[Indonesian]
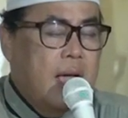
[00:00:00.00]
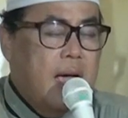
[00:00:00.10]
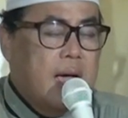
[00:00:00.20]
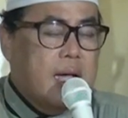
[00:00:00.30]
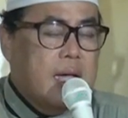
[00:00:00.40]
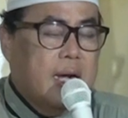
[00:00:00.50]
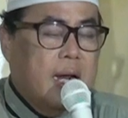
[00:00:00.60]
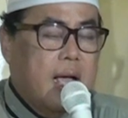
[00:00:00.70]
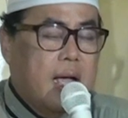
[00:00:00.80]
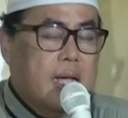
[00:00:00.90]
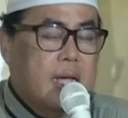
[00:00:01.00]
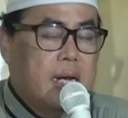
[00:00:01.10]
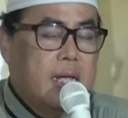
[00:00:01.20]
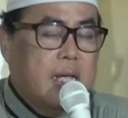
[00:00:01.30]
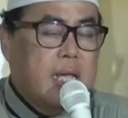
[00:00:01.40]

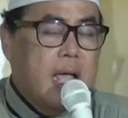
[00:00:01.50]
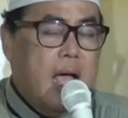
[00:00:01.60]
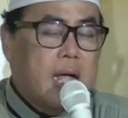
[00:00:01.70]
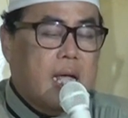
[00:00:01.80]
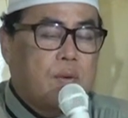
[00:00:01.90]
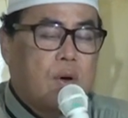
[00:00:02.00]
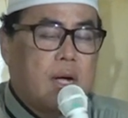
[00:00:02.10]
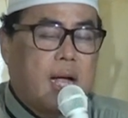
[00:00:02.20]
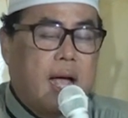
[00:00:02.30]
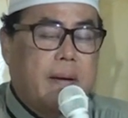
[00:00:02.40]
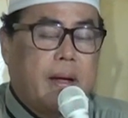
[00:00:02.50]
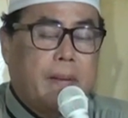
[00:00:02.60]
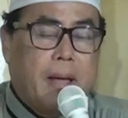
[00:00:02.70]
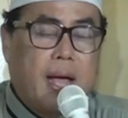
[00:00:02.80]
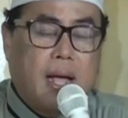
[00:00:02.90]
akhir-akhir iki ake wong
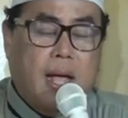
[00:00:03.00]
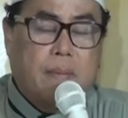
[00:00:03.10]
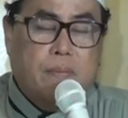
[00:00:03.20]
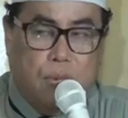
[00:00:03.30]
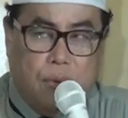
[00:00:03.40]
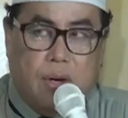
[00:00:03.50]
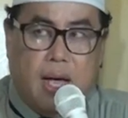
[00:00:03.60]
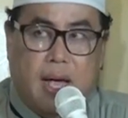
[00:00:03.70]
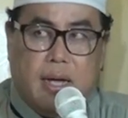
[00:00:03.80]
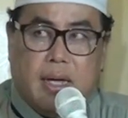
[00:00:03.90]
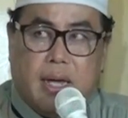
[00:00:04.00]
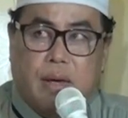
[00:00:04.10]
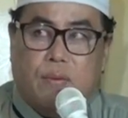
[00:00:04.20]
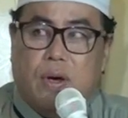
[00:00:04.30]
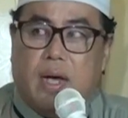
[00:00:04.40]
gampang ngamuk
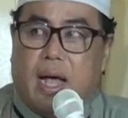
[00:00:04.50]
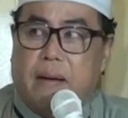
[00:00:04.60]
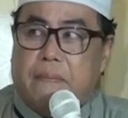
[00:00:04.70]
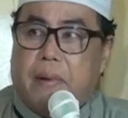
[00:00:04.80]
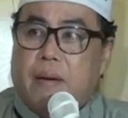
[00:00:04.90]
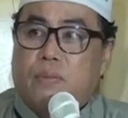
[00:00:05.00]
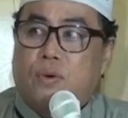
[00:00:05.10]
ake wong gampang